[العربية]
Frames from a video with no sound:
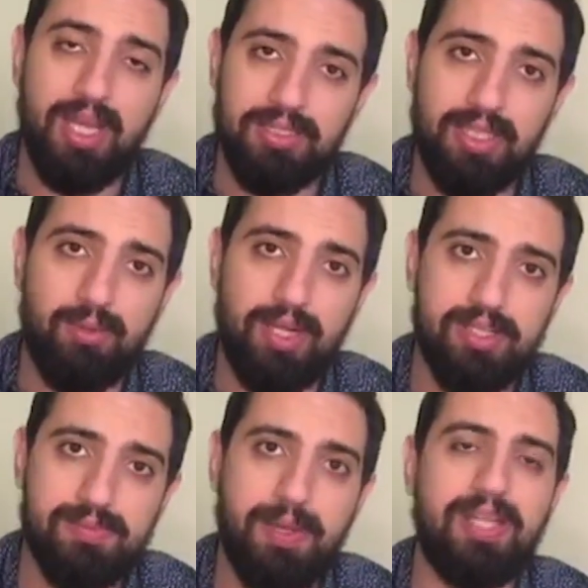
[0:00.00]
الدوري
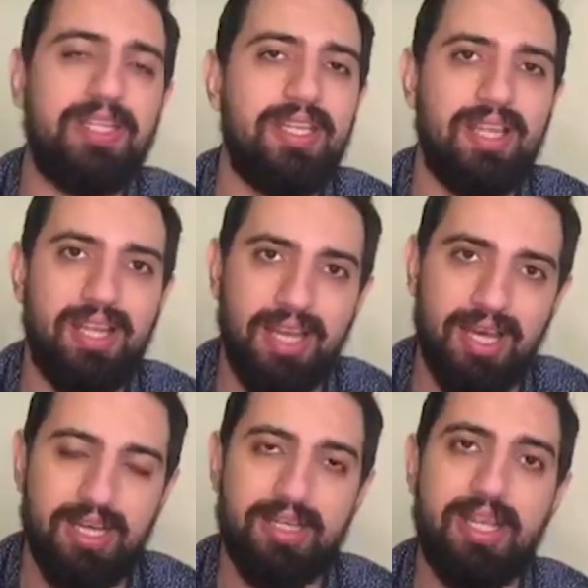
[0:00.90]
الاسباني لا
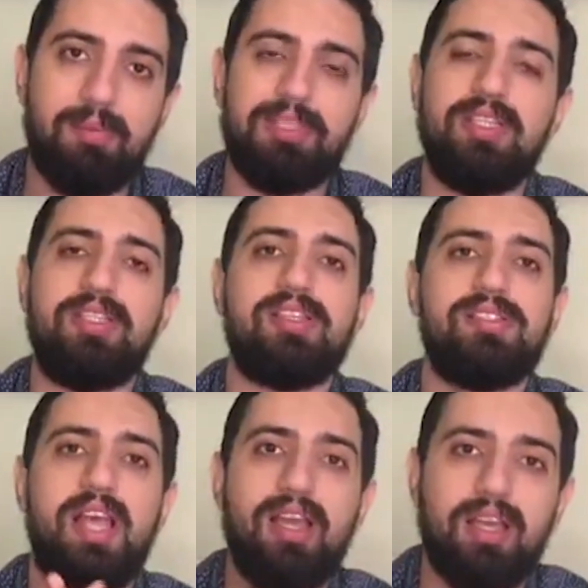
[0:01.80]
ريال مدريد
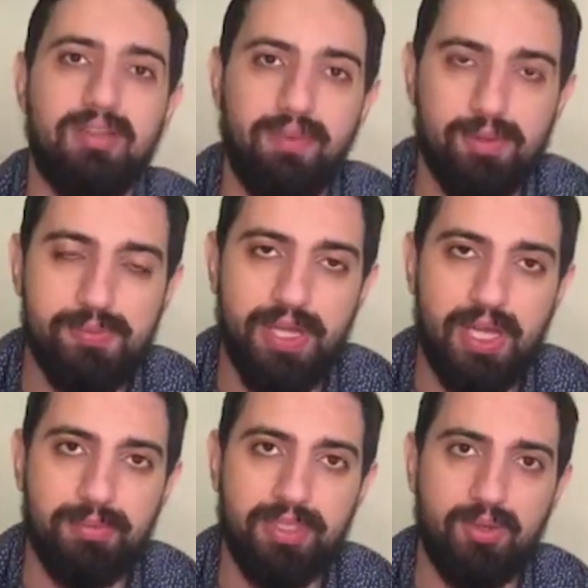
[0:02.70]
يستحق الفوز
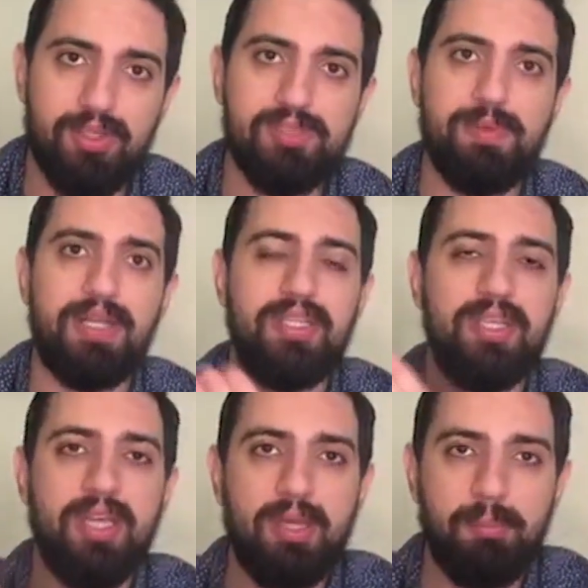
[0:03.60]
بلقب الدوري الاسباني
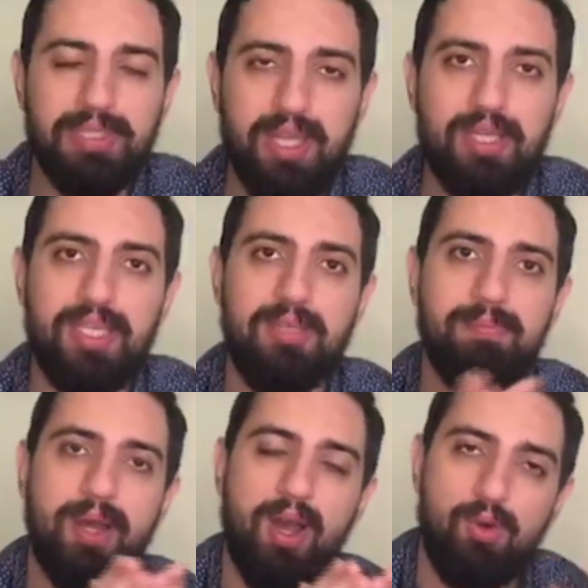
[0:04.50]
بتحكيم
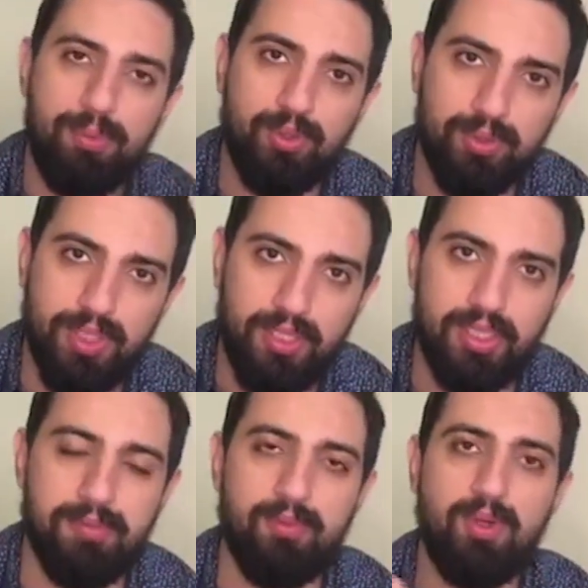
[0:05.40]
او بدون
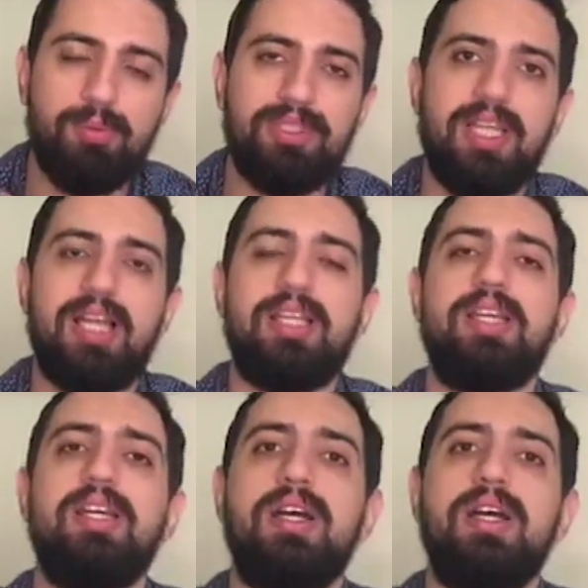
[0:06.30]
تحكيم وبالتالي